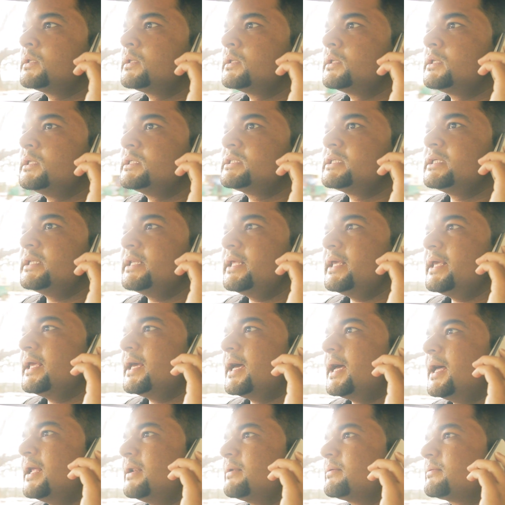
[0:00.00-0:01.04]
किसी ने
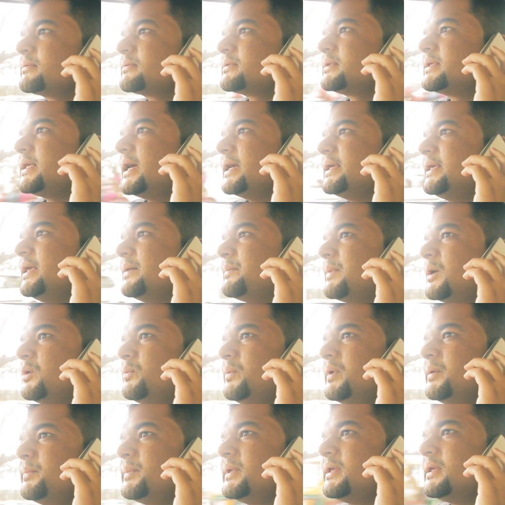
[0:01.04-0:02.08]
यार क्या किया मालूम
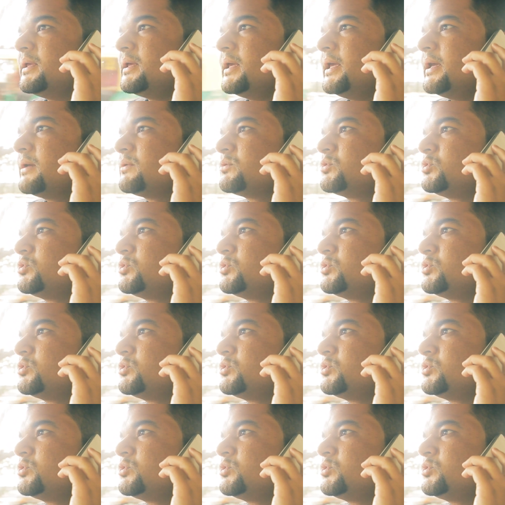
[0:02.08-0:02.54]
है अभी एक